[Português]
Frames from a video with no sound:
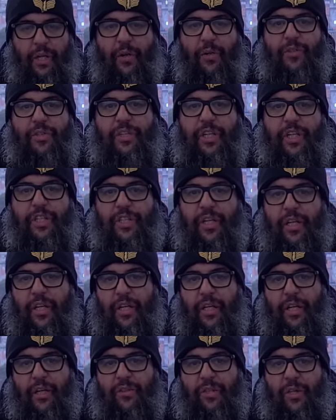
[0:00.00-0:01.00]
Ou seja,
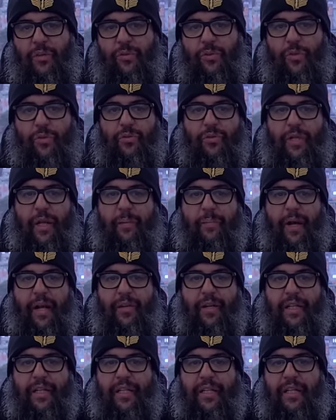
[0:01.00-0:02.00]
eu tenho todo um
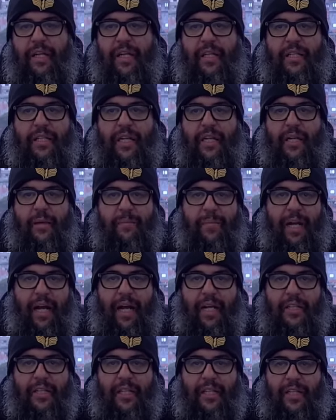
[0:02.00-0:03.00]
trabalho aqui na, na
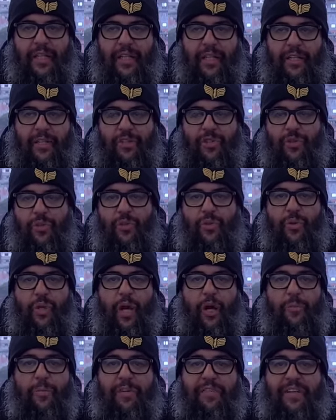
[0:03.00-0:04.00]
quebrada
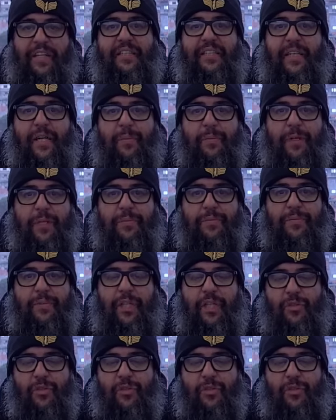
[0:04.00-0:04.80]
estrutural para fazer, mano.